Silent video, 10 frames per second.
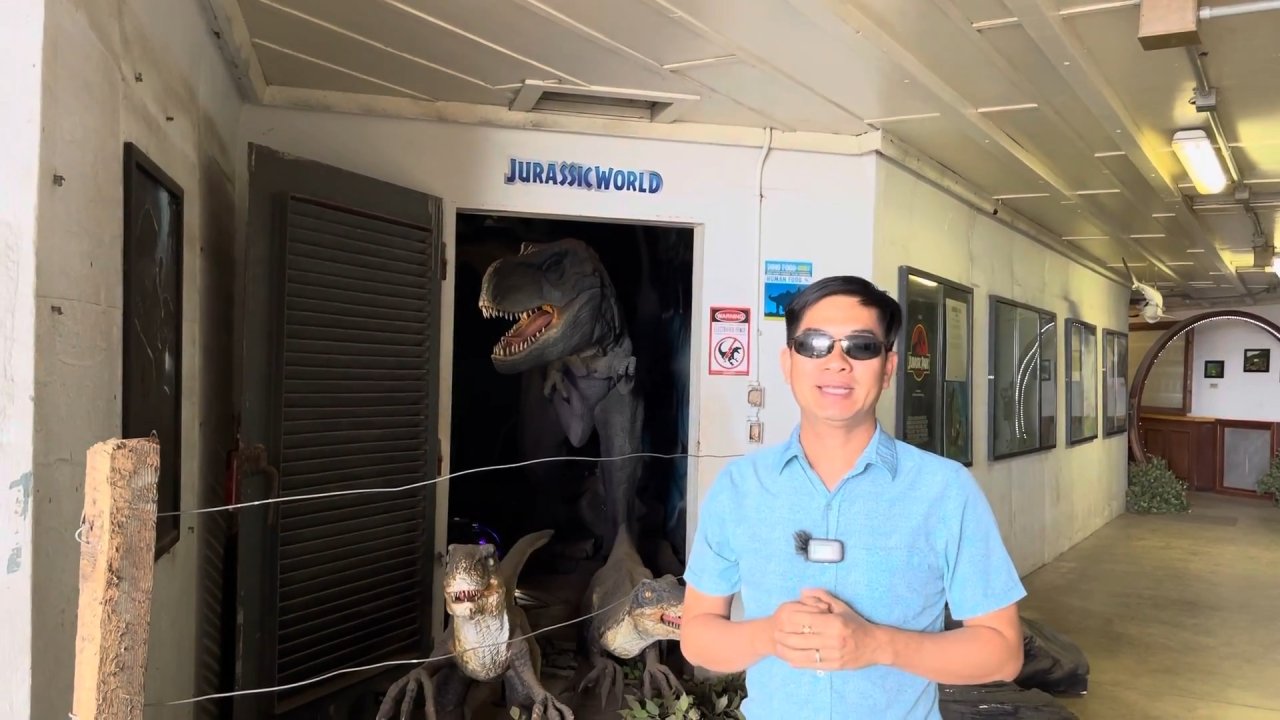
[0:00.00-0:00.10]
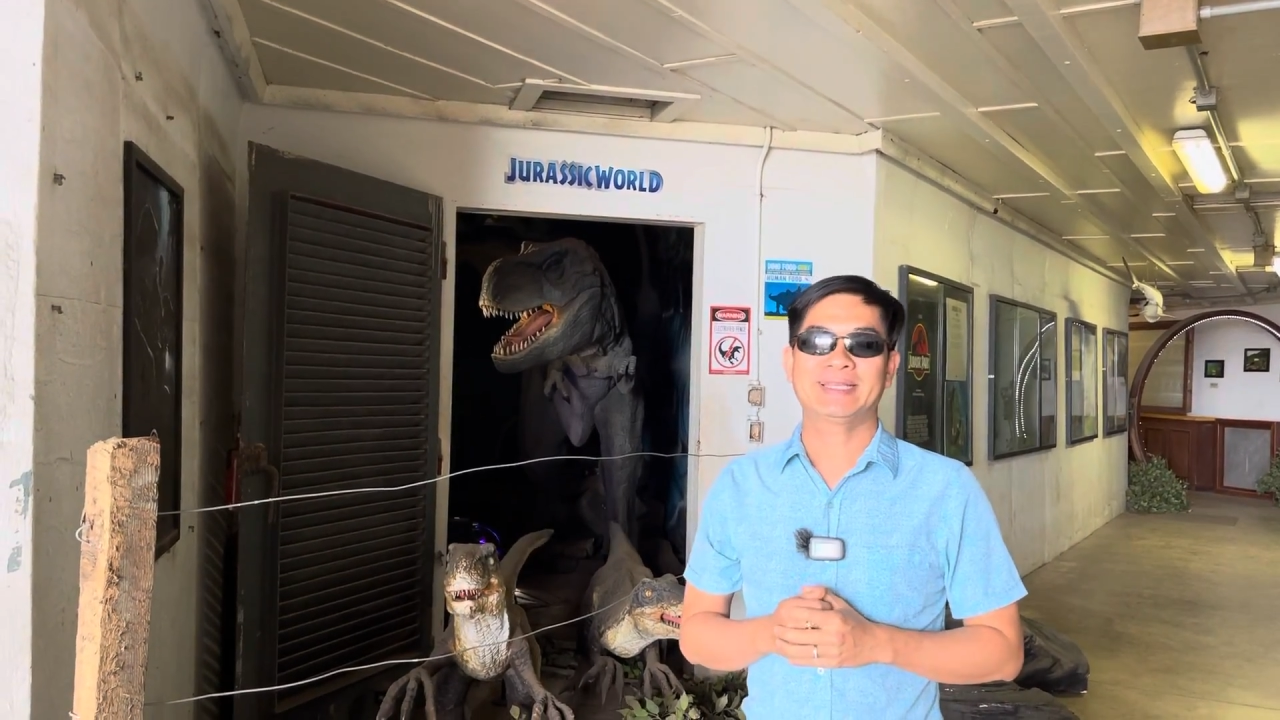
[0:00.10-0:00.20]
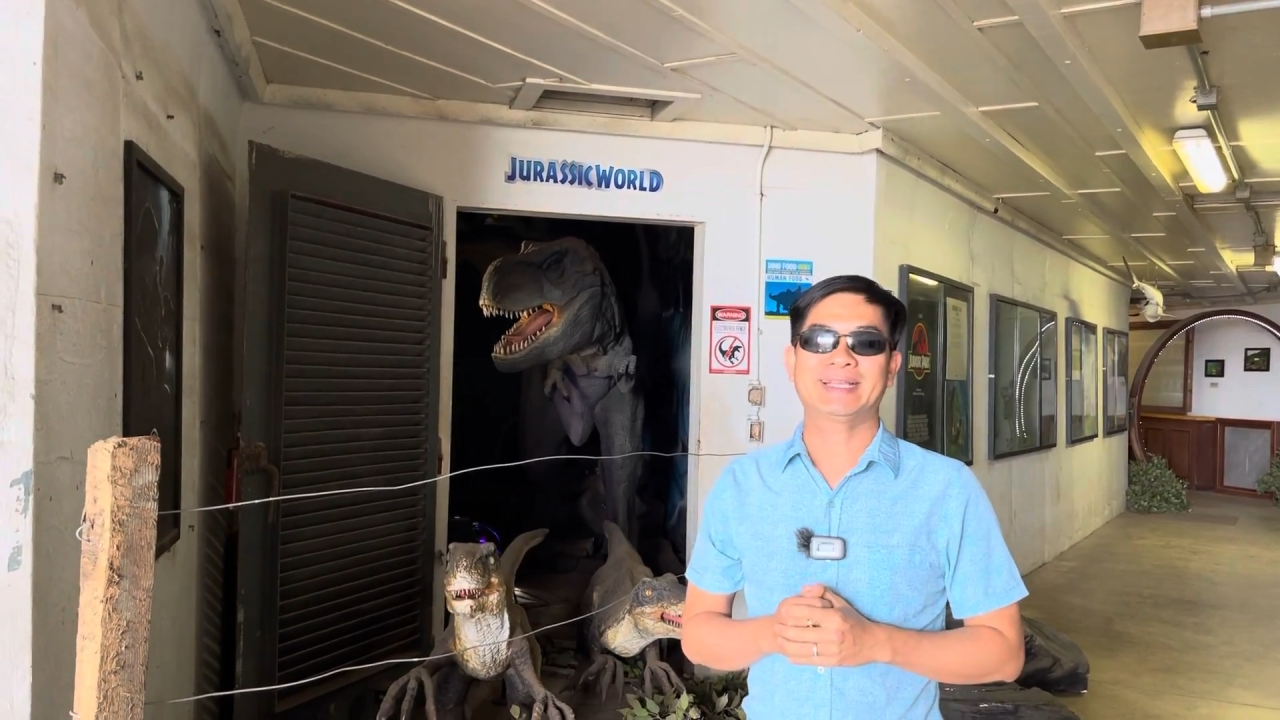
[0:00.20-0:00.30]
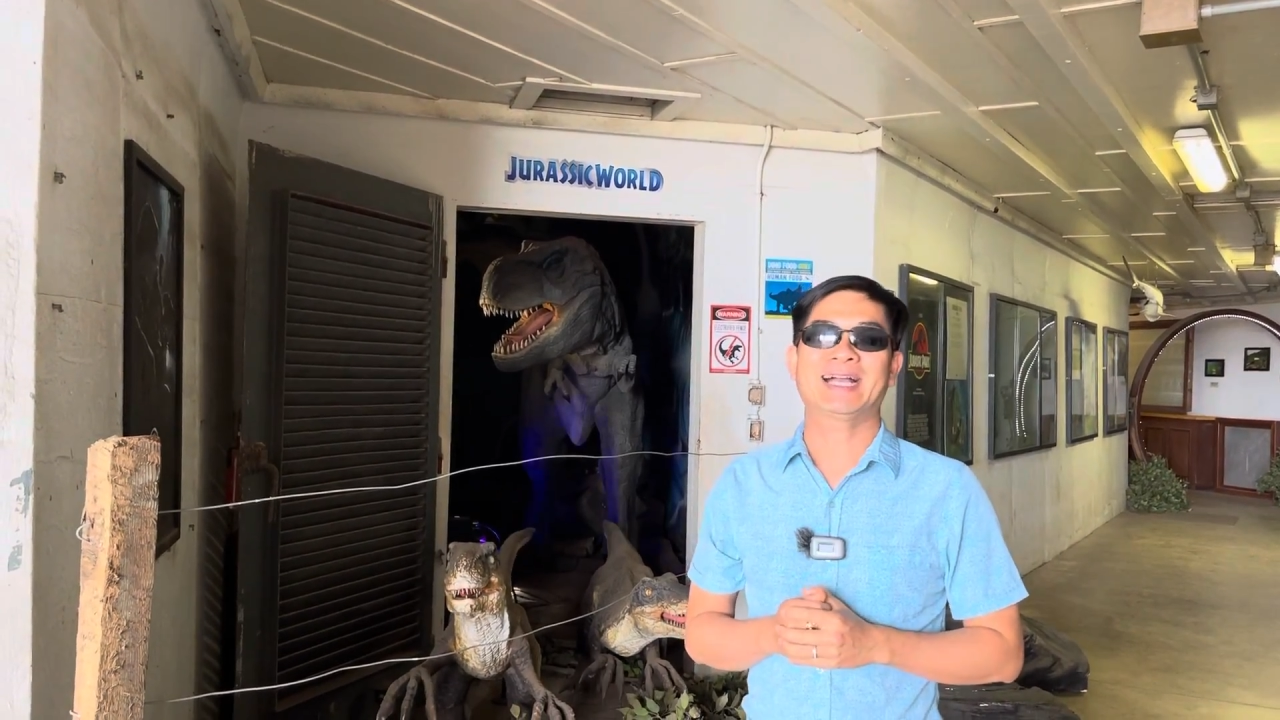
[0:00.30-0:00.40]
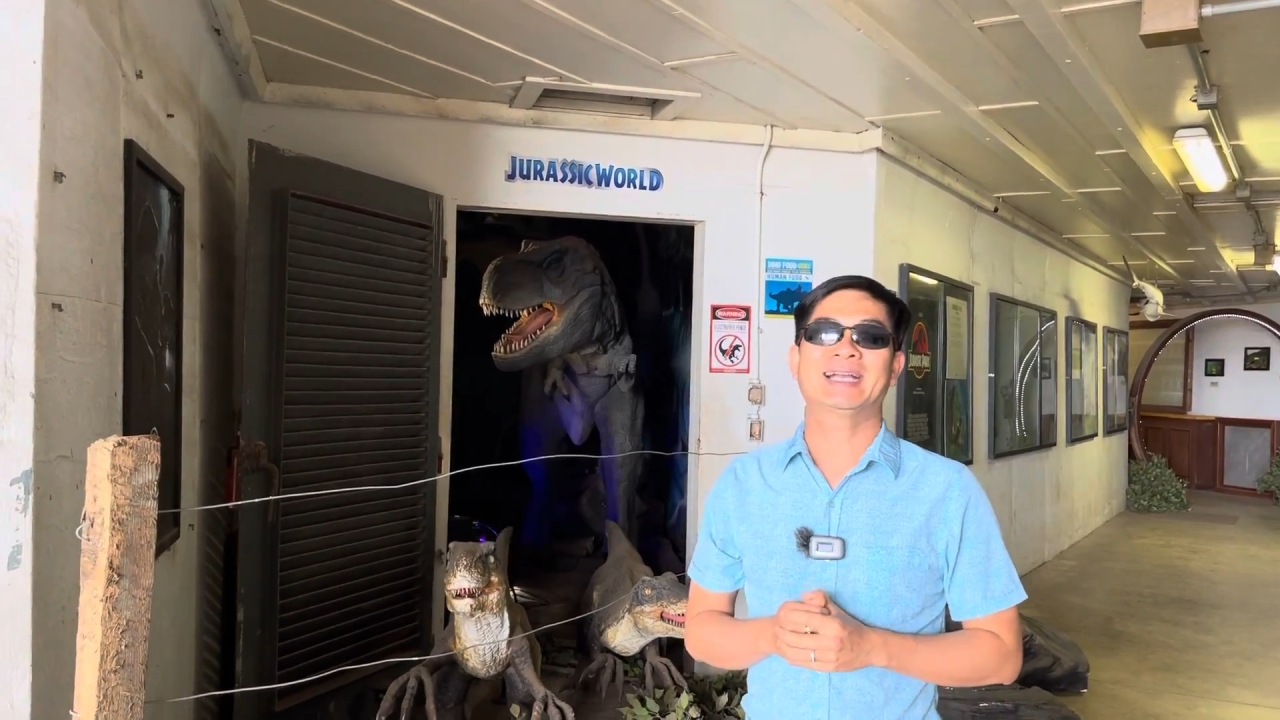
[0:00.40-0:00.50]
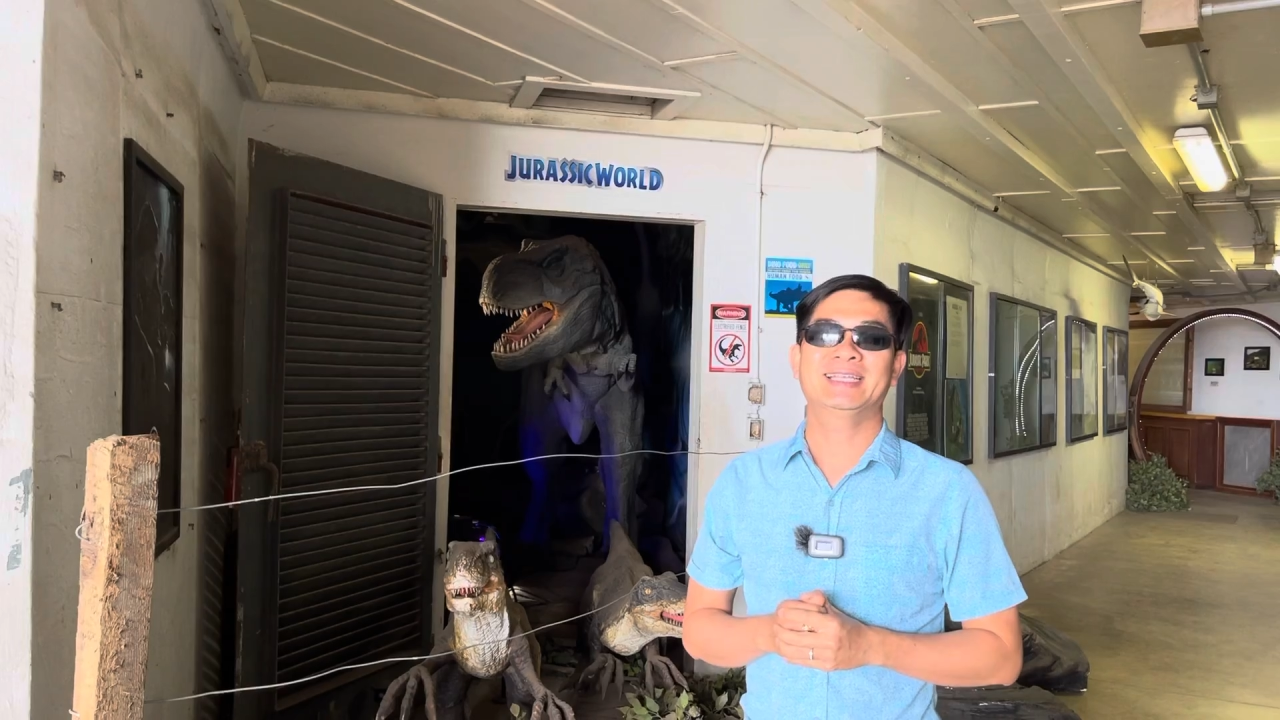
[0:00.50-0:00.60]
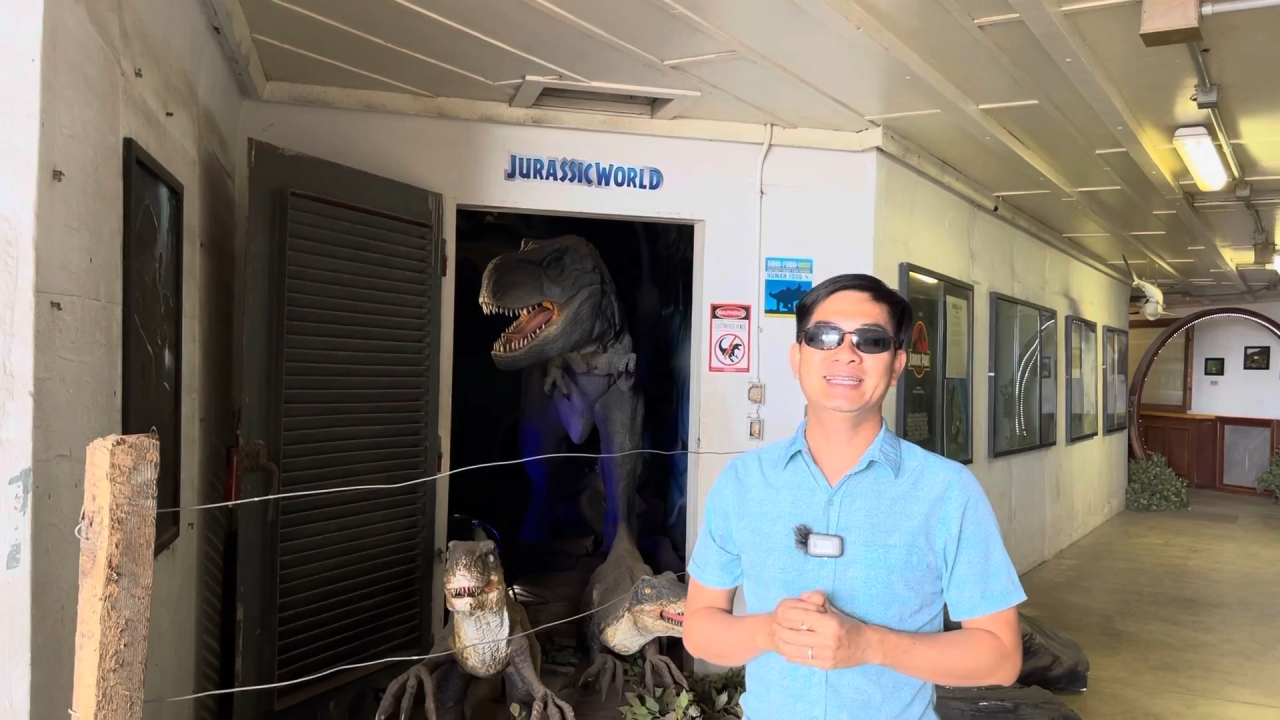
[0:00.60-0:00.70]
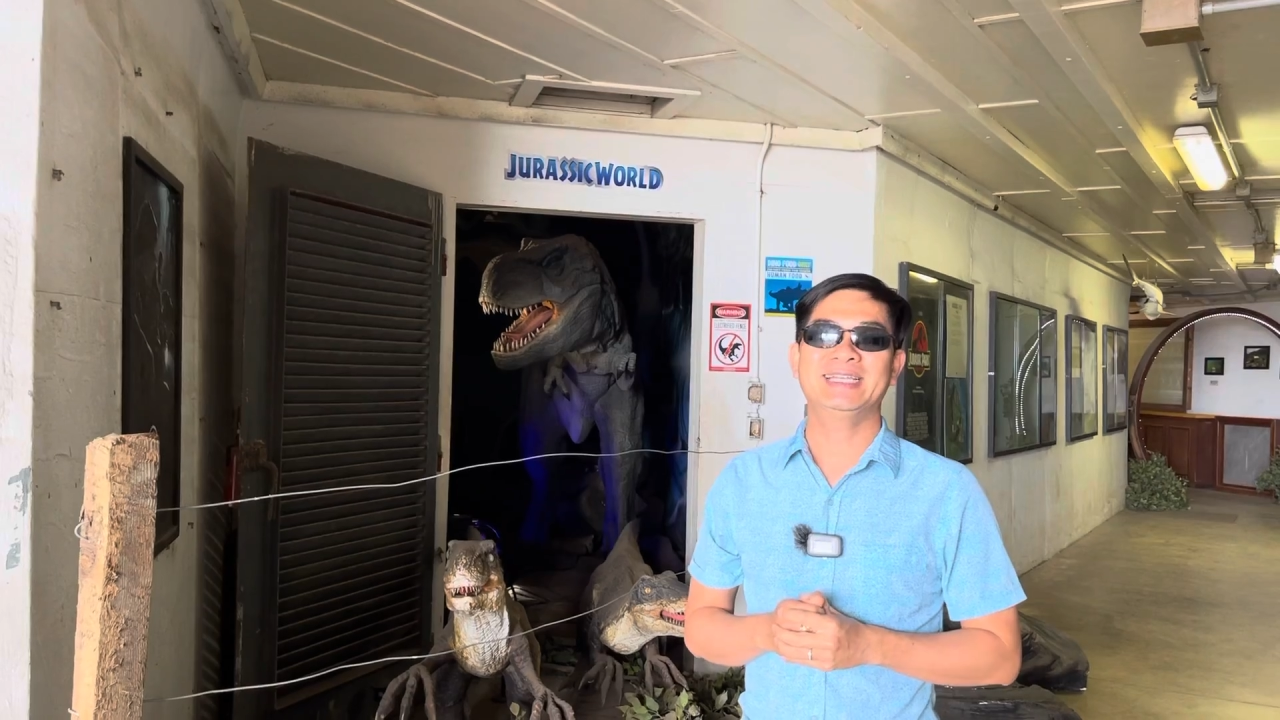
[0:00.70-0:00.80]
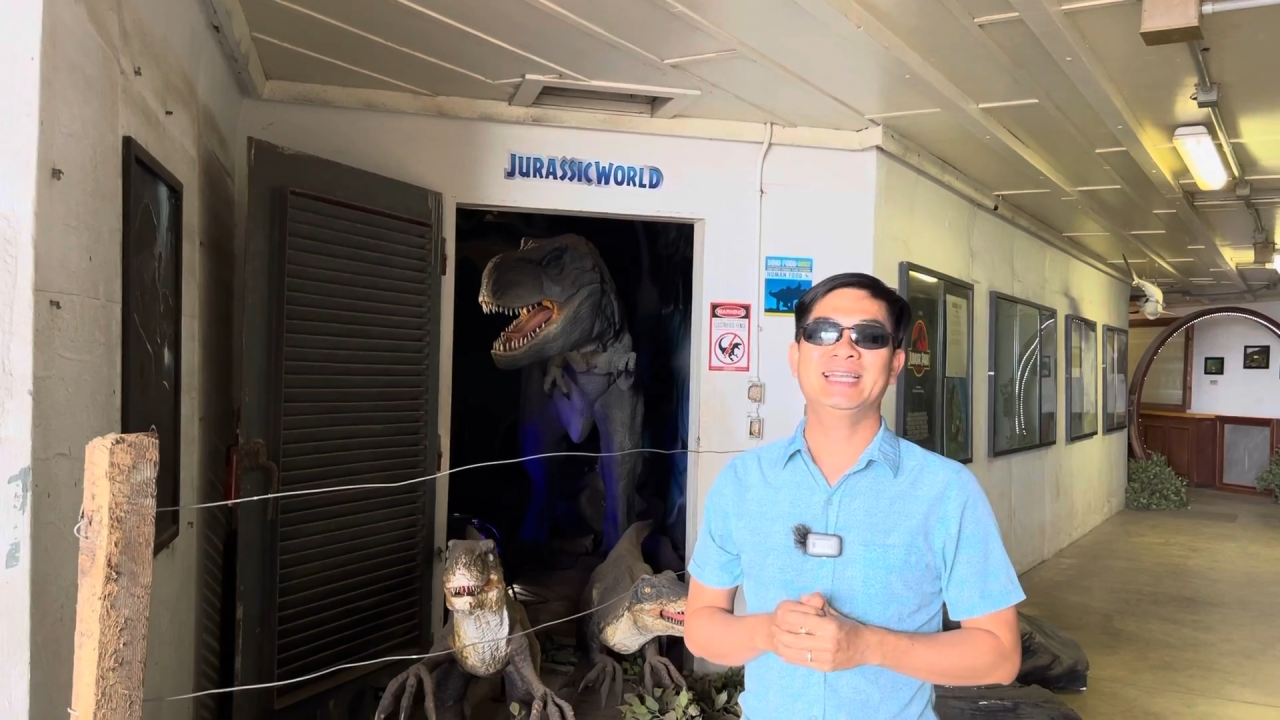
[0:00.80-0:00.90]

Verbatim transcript: thì cần những